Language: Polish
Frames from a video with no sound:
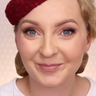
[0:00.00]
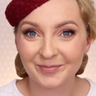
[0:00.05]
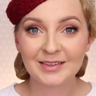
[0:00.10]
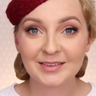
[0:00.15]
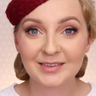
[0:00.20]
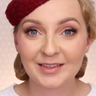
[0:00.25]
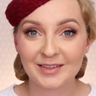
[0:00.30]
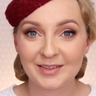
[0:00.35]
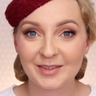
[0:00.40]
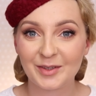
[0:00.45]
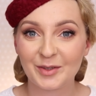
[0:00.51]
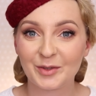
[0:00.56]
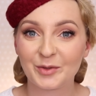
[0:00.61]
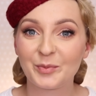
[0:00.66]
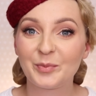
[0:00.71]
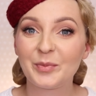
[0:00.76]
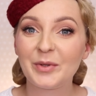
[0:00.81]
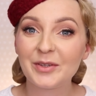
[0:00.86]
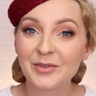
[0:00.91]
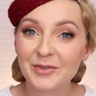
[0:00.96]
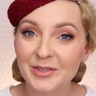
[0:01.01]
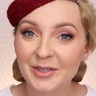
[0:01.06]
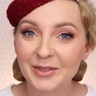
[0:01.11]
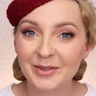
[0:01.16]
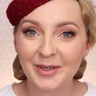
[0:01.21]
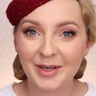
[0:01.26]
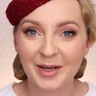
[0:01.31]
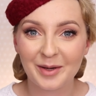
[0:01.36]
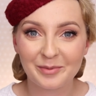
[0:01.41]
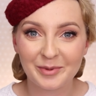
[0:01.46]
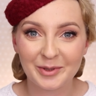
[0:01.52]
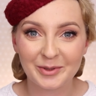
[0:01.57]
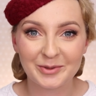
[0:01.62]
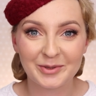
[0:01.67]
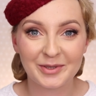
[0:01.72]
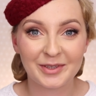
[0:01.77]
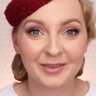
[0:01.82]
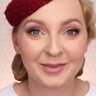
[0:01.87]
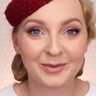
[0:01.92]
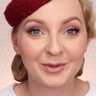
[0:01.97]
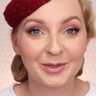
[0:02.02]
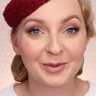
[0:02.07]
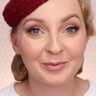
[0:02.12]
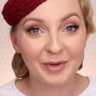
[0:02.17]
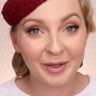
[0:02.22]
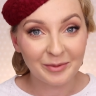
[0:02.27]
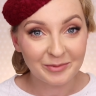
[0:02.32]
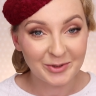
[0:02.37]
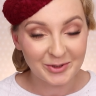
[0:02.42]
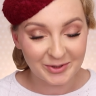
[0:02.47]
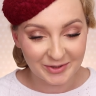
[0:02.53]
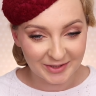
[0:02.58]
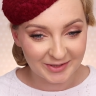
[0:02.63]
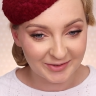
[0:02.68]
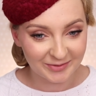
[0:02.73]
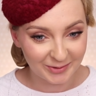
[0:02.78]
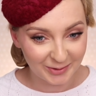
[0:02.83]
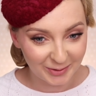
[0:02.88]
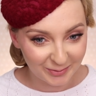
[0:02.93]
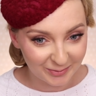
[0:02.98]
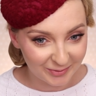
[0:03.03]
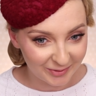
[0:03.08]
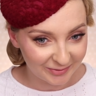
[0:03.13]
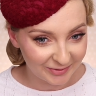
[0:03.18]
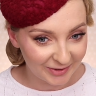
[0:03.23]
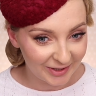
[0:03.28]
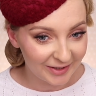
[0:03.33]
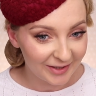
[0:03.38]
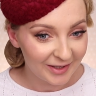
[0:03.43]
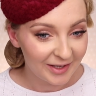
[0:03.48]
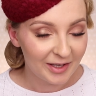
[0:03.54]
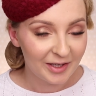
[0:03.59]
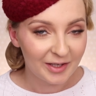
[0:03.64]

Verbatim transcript: Zacznę od pierwszego kapelusza, który mam już na swojej głowie.